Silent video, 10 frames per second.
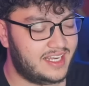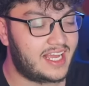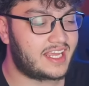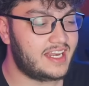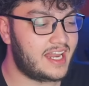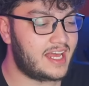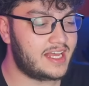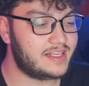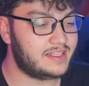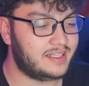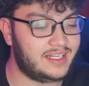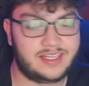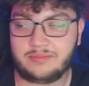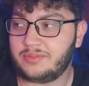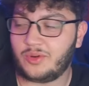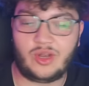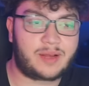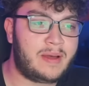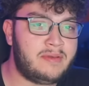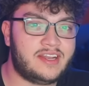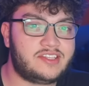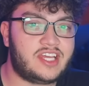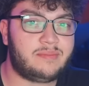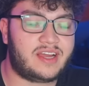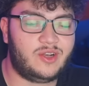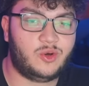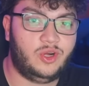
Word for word: لكن انا يعني بقول لك باب النجار مخلوع